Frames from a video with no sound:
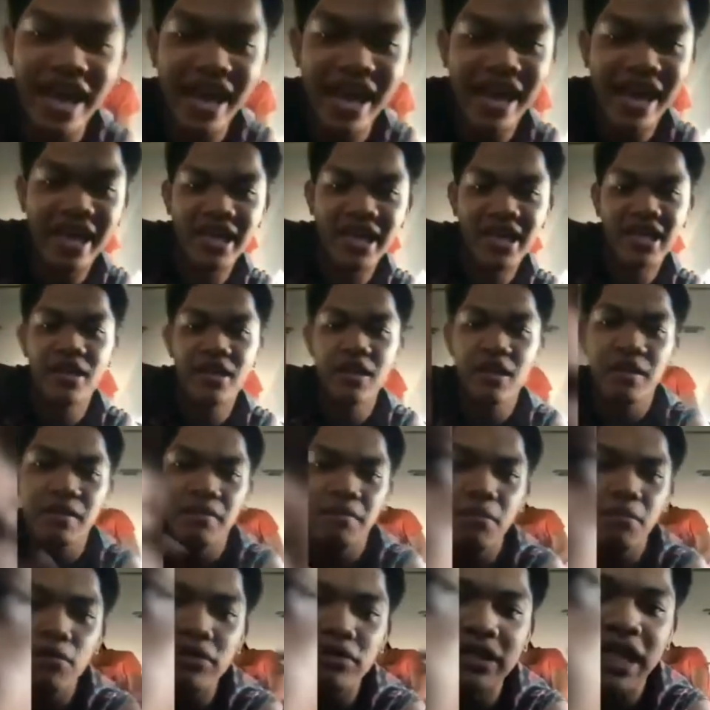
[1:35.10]
yes.
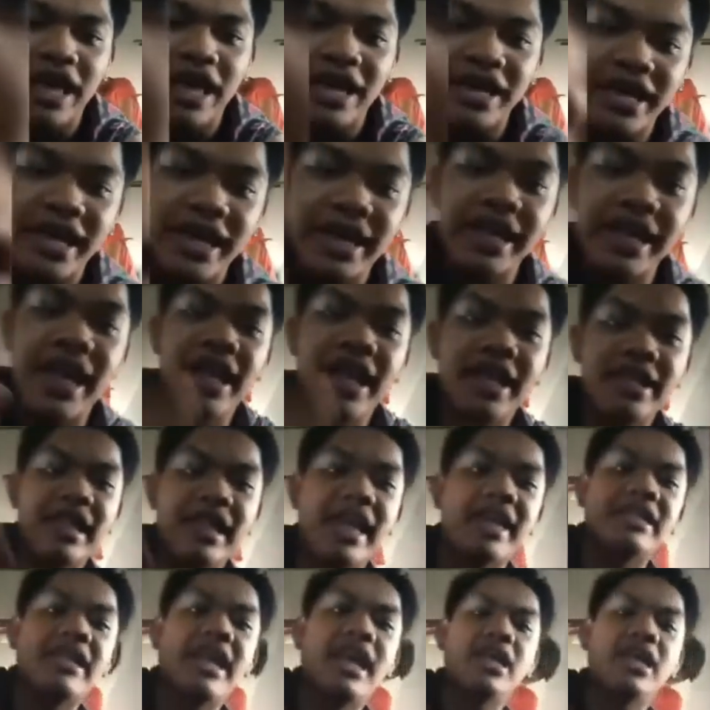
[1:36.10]
Putang ina ang
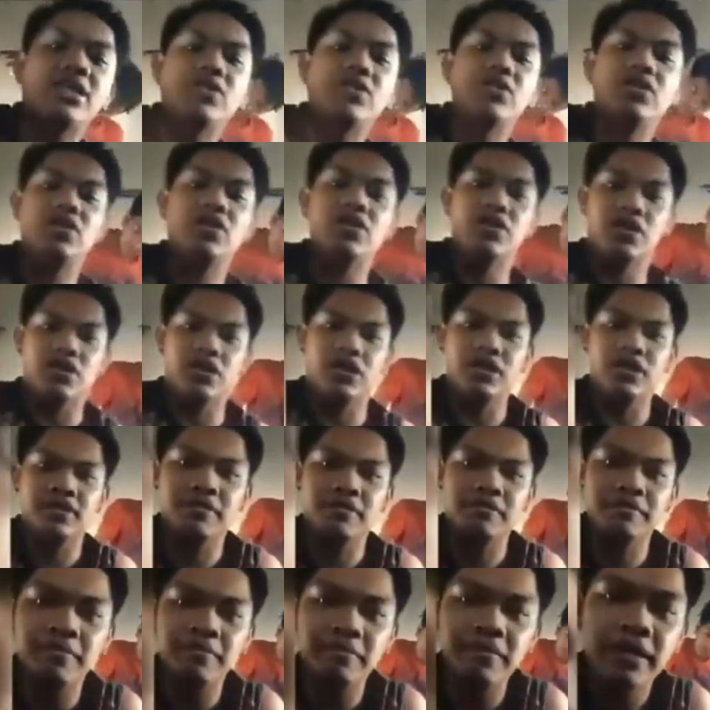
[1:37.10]
tatanga nyo.
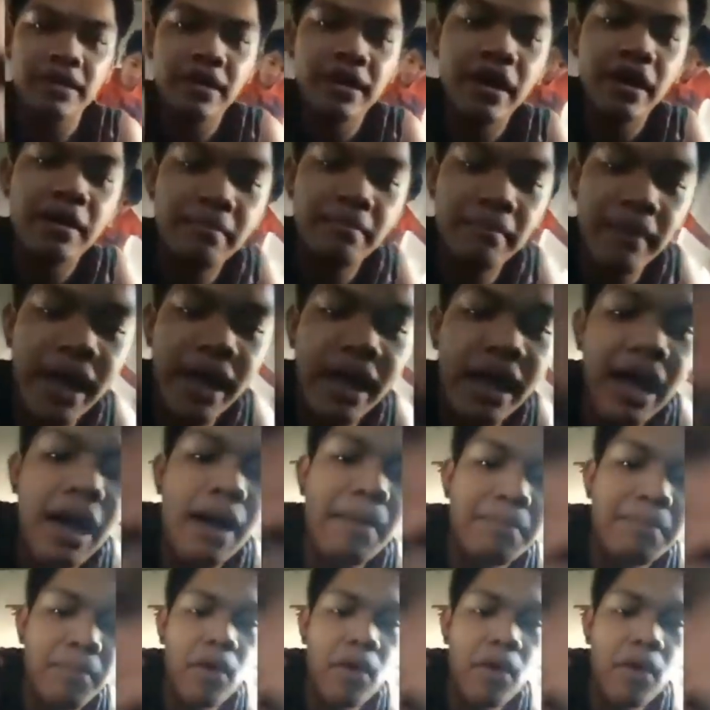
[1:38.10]
Mga